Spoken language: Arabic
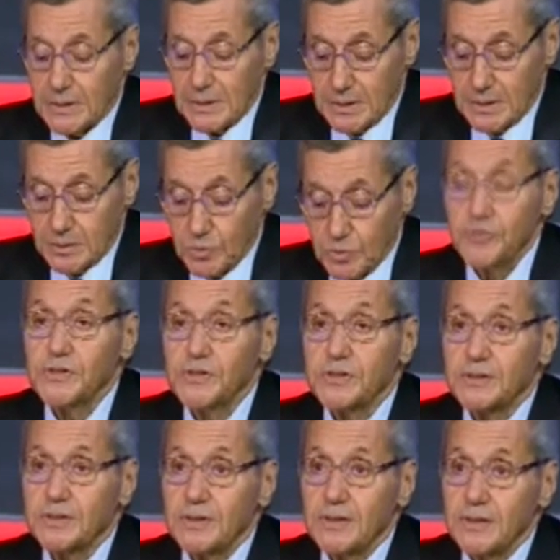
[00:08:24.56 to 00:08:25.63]

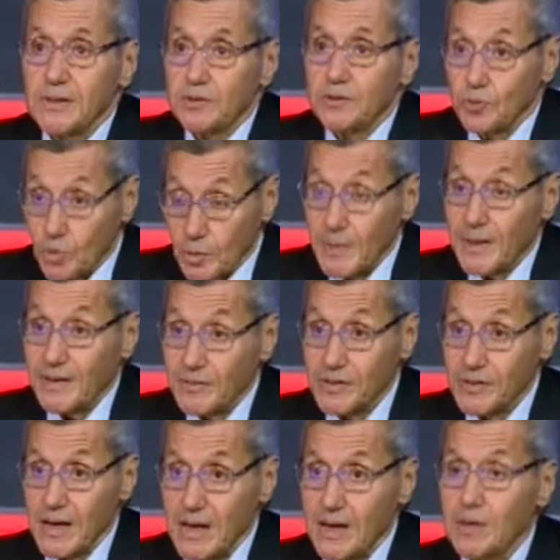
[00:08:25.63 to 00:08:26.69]
بتفسد التربه
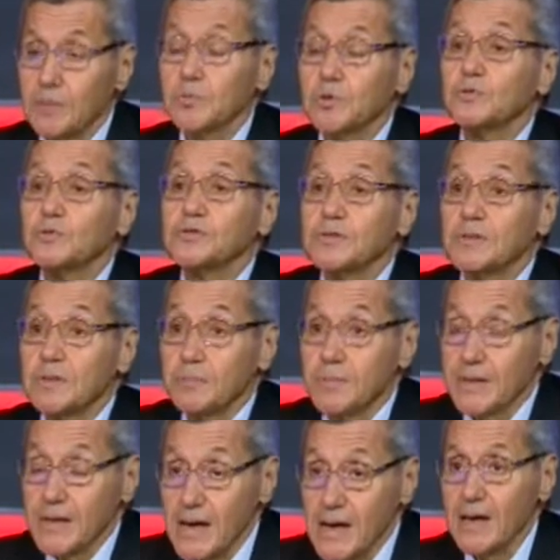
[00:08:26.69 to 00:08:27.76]
نفسها بتفسد
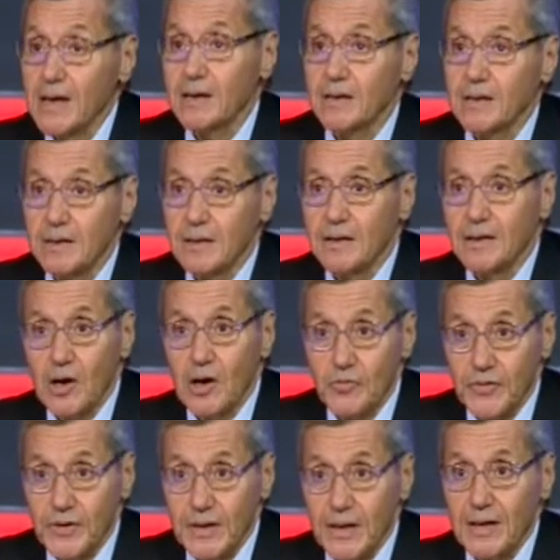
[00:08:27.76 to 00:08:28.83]
المياه
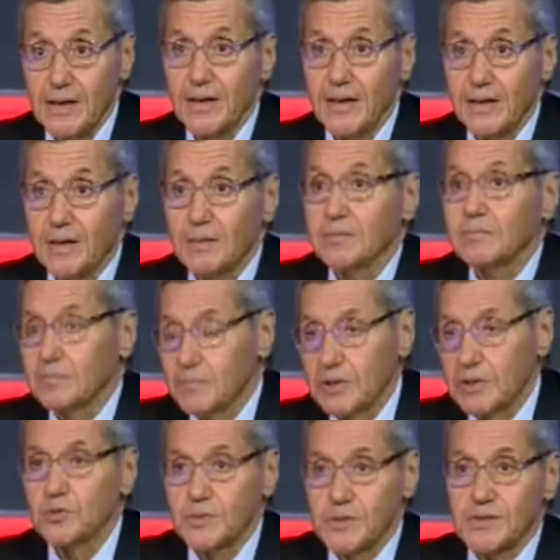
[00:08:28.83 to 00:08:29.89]
الجوفيه اللي احنا
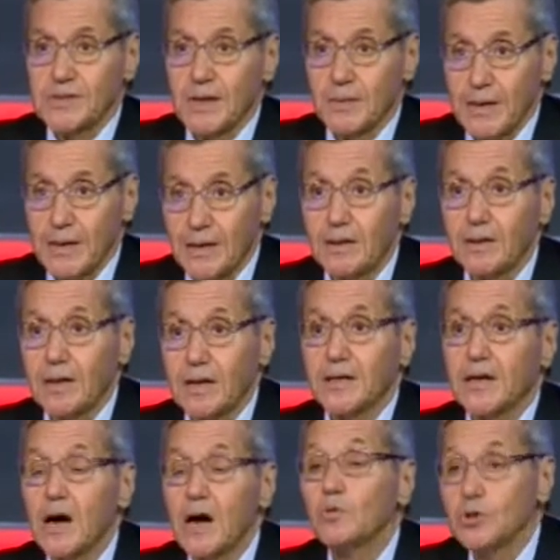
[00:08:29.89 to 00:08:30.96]
برضو بنستعملها
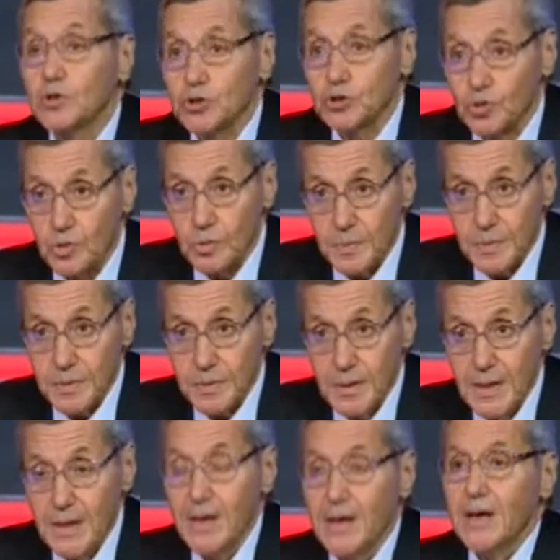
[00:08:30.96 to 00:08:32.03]
للري او للشرب
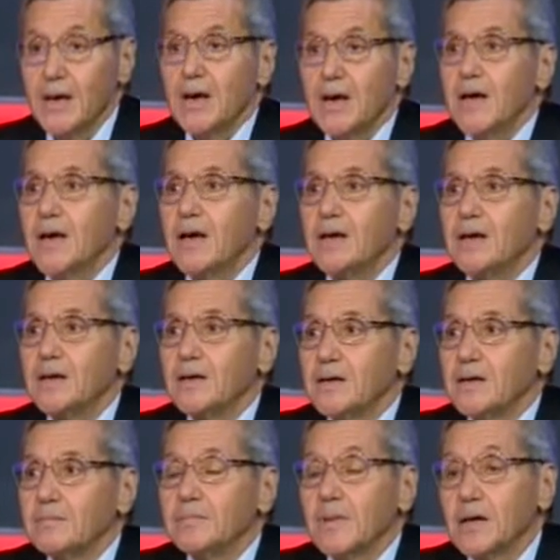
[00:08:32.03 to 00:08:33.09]

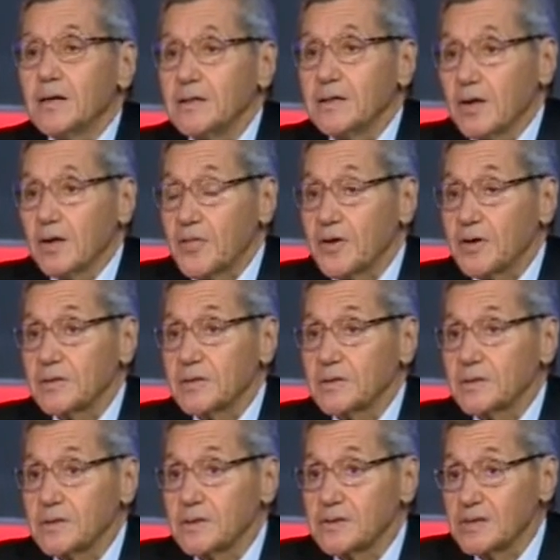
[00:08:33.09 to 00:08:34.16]
آه الاثار
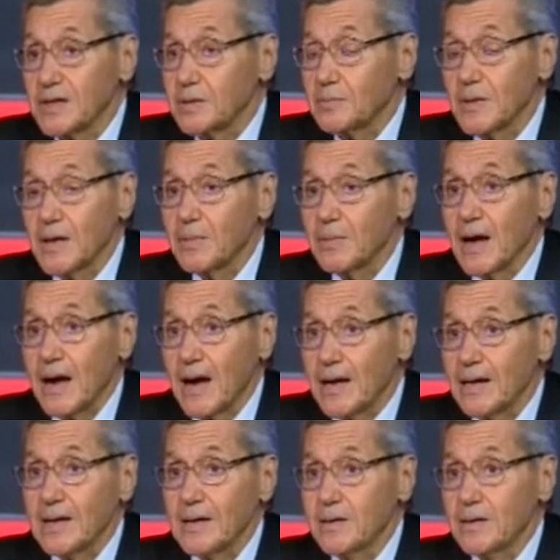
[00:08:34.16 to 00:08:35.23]
السلبيه بقى
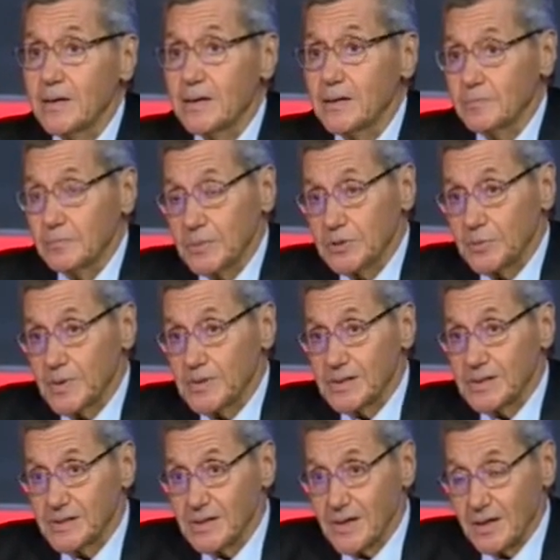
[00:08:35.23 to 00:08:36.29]
على مش
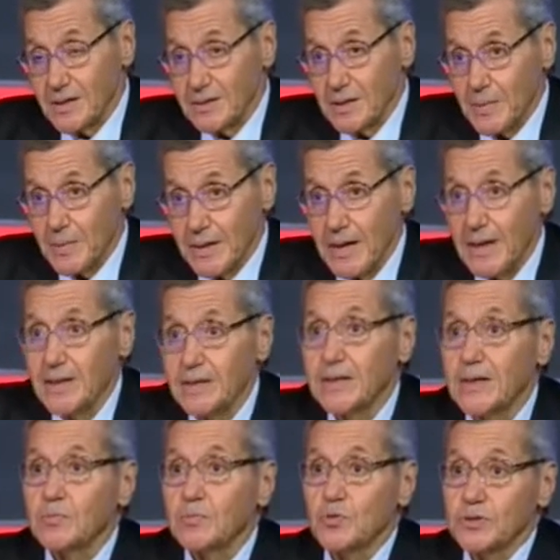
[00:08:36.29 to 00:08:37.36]
بس صحه البني
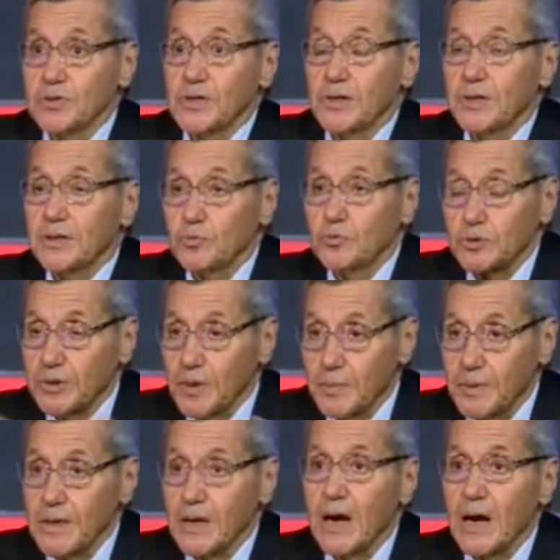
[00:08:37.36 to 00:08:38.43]
ادم وصحه
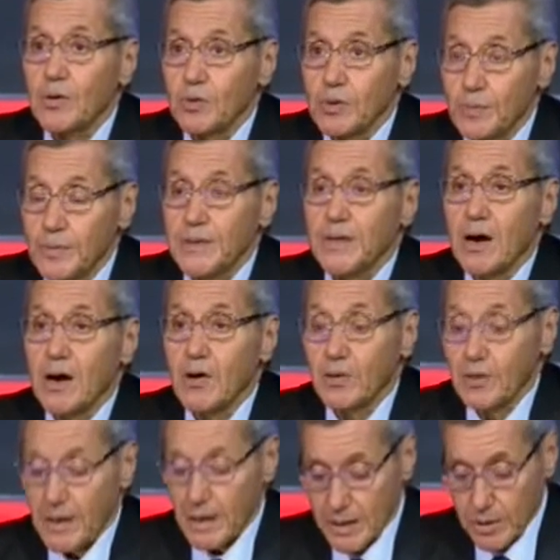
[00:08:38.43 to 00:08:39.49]
والطبيعه
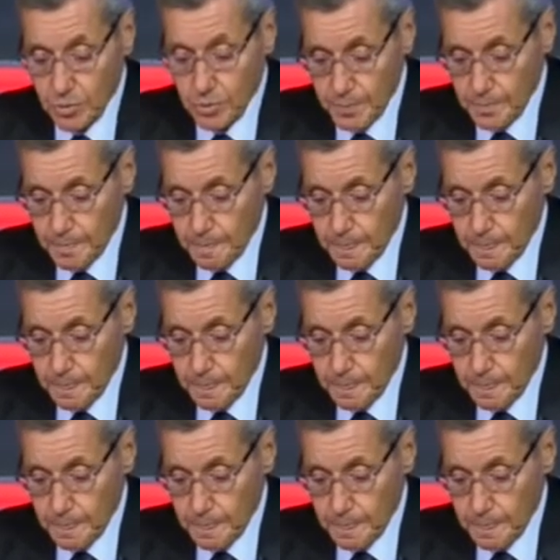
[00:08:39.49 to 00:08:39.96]
والبيئه والى اخره